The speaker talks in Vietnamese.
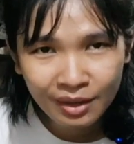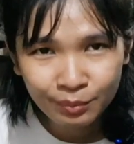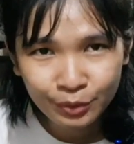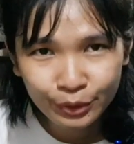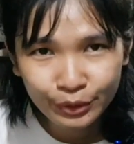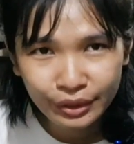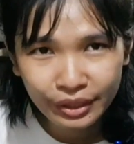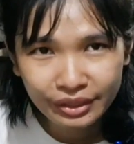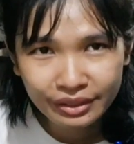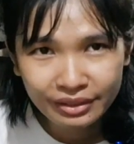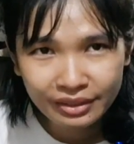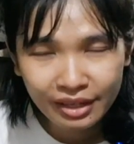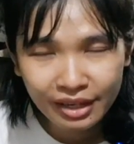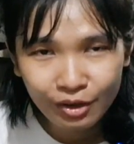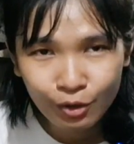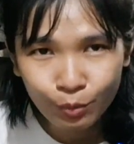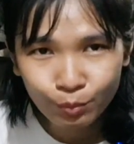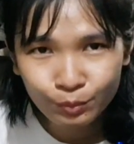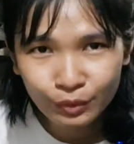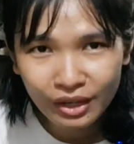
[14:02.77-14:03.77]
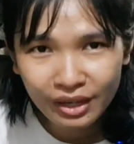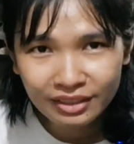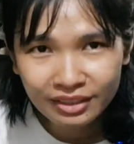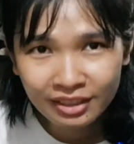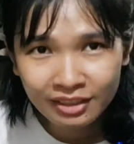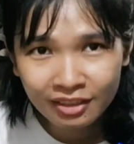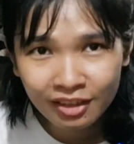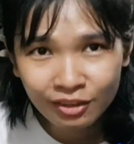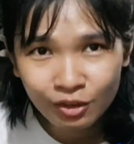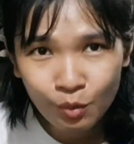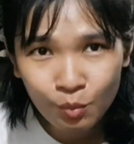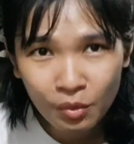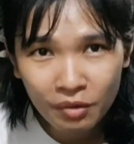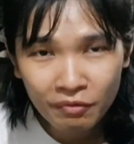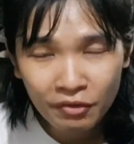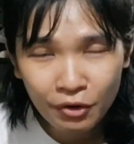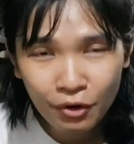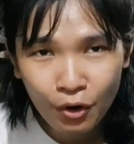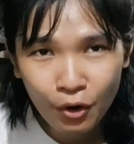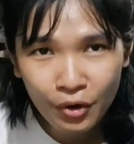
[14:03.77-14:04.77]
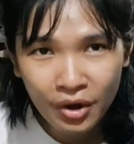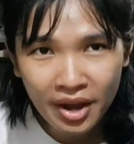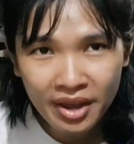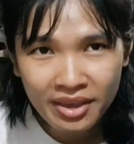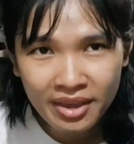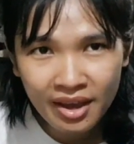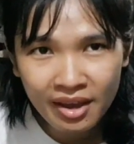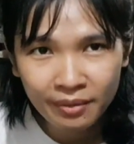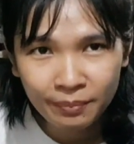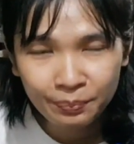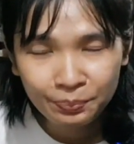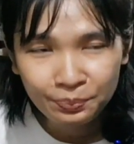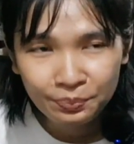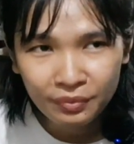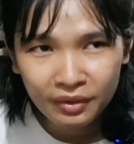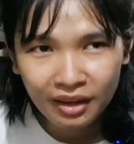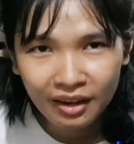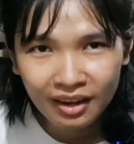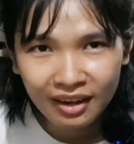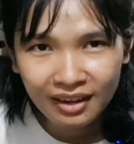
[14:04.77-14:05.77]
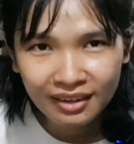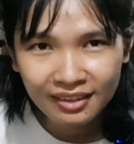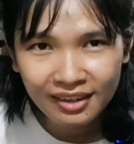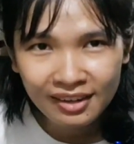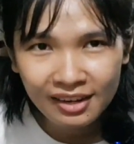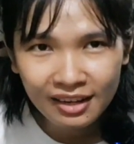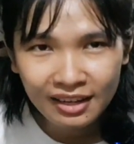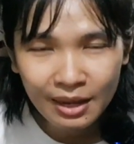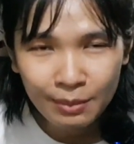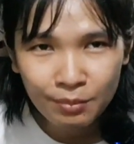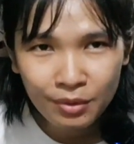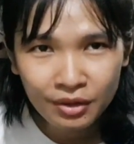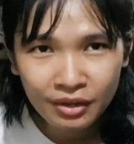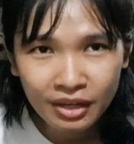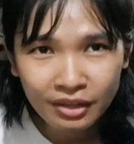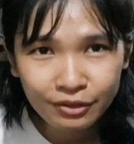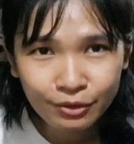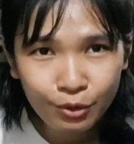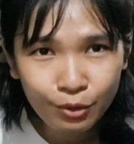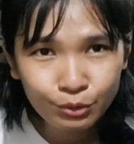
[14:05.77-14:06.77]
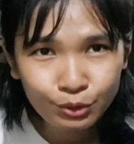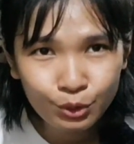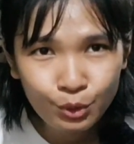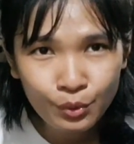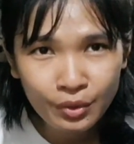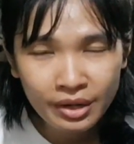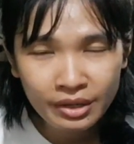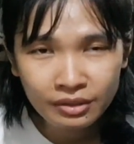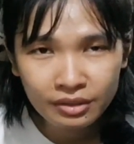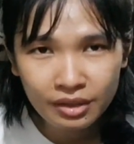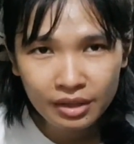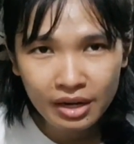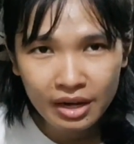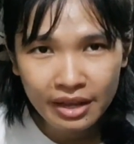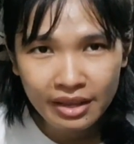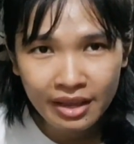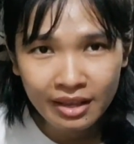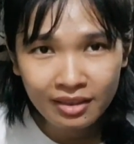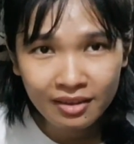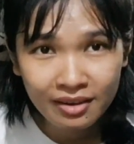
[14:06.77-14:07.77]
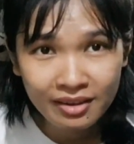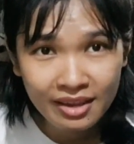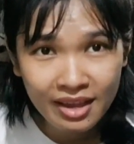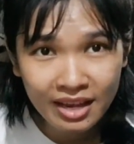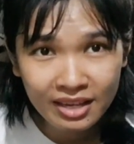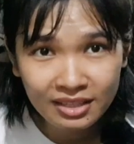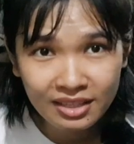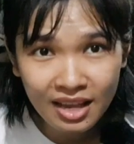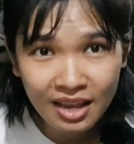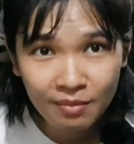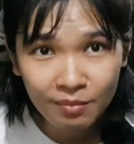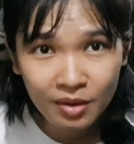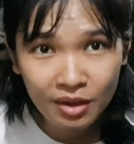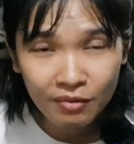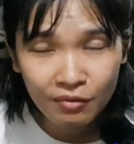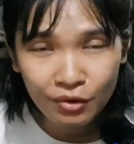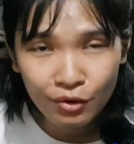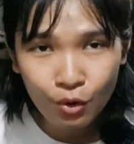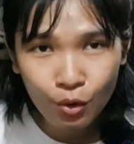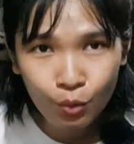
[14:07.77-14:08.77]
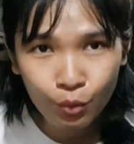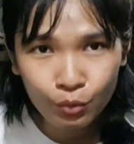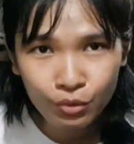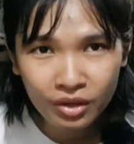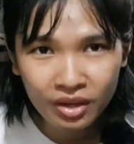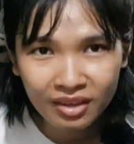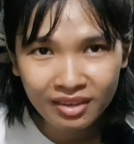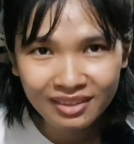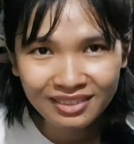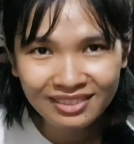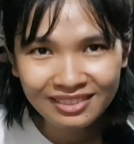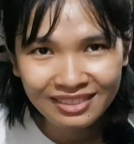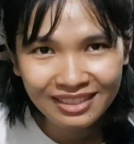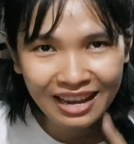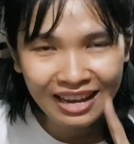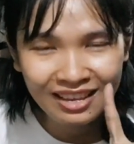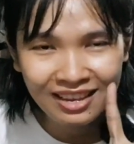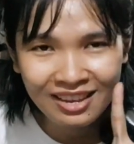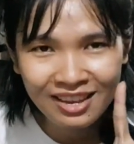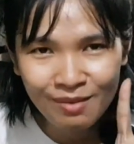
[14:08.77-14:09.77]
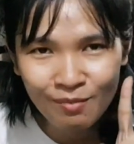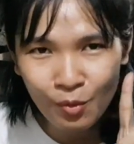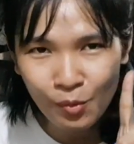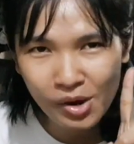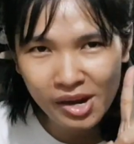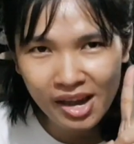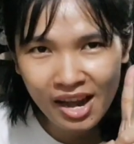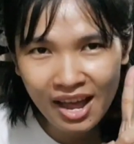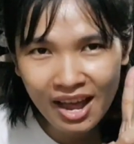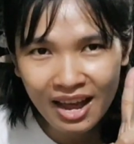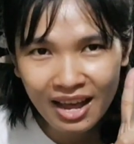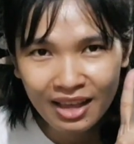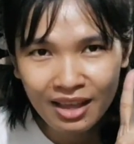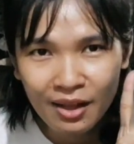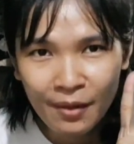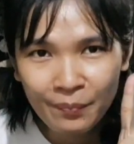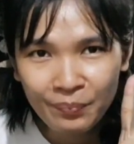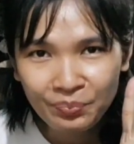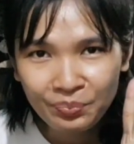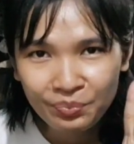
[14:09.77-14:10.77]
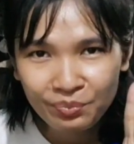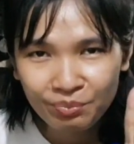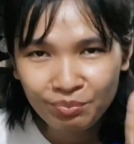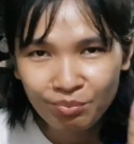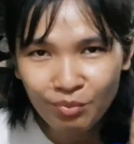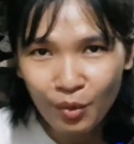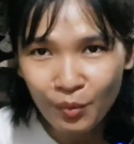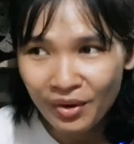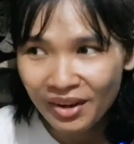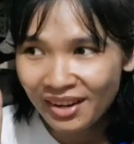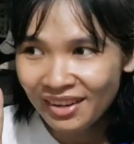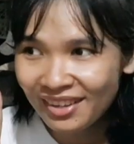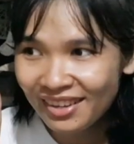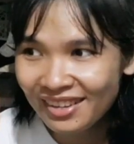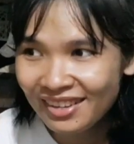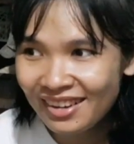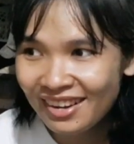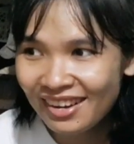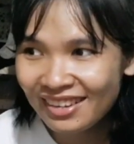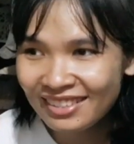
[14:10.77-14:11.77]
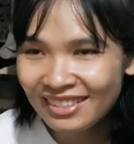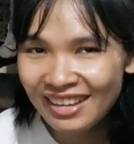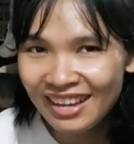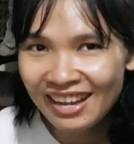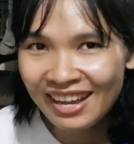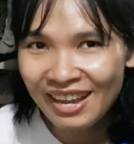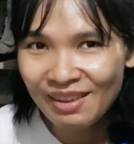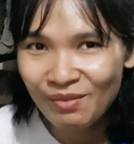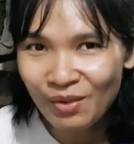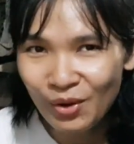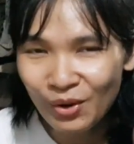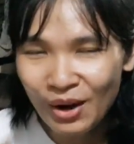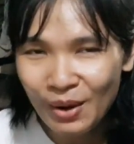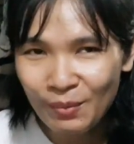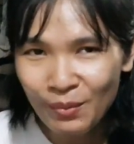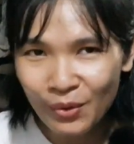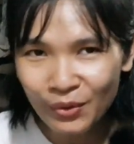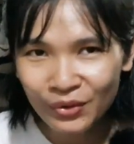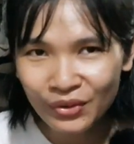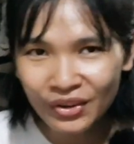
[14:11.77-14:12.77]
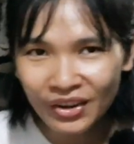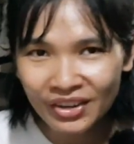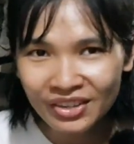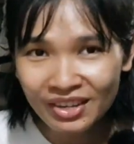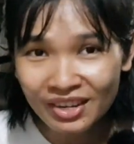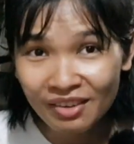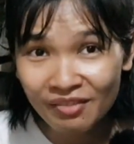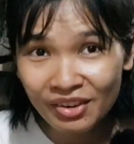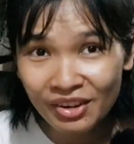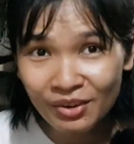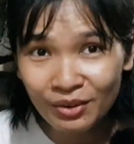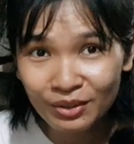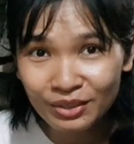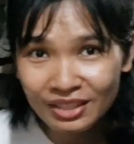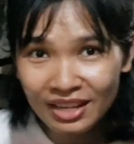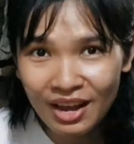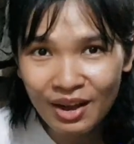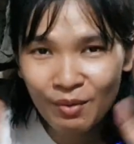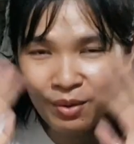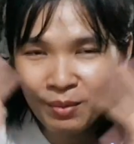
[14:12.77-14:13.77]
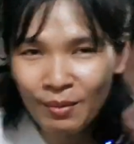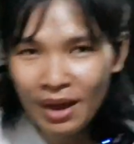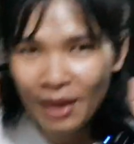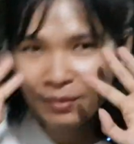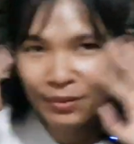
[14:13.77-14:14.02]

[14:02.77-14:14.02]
rồi thì Nhi cũng ờ, xin kết thúc cái video ở đây nha à, Rất là cảm ơn các cô chú, các anh chị đã dành thời gian xem cái video của Nhi Hãy cho Nhi một cái like, bye. một cái đăng ký kênh nha Hẹn gặp mọi người ở những cái video sau, bye bye mọi